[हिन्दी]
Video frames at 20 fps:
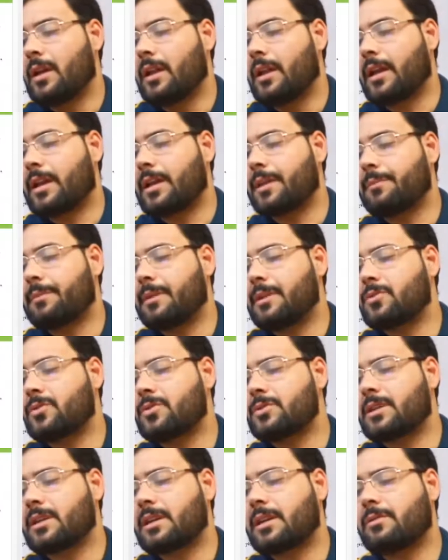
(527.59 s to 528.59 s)
लेकिन मैं सोच
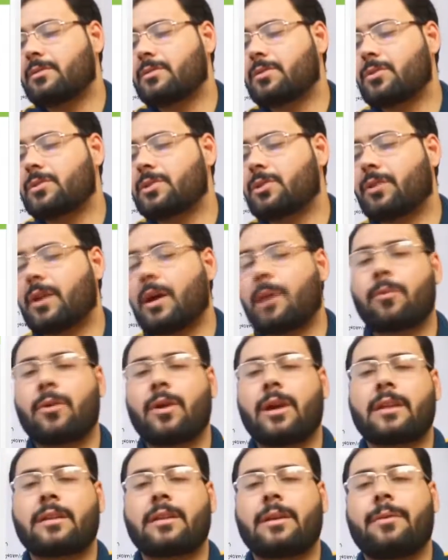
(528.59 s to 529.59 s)
रहा कि समझ रहा हूँ कि आपको
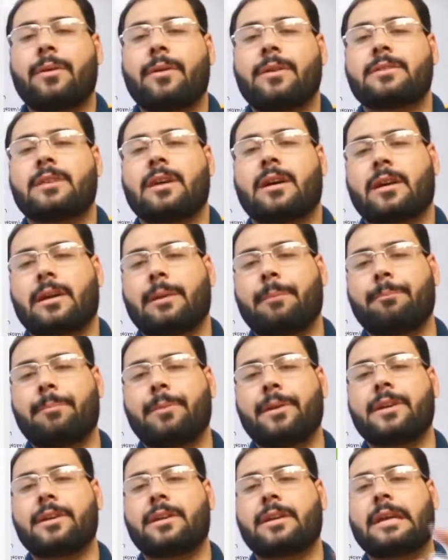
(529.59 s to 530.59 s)
एक दफ़ा
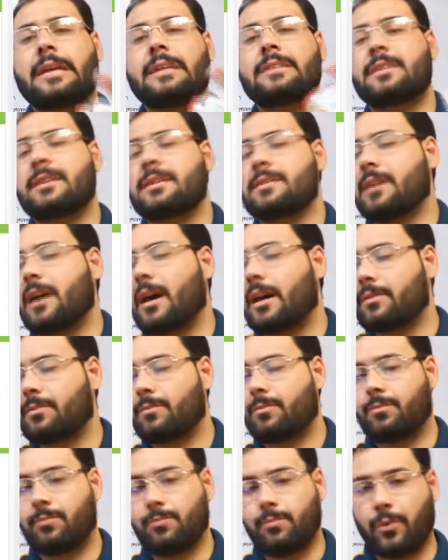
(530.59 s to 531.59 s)
कंप्लीट कीज़ के साथ
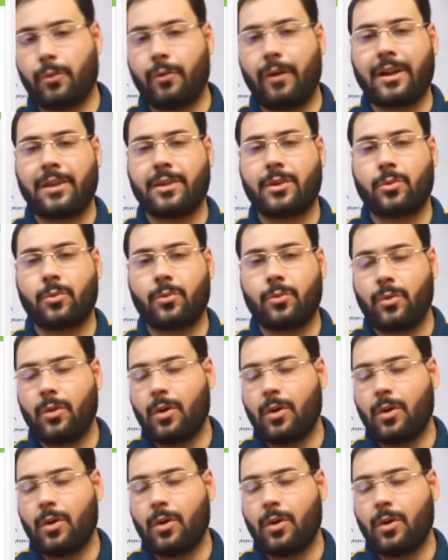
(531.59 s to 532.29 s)
प्रोवाइड करूँ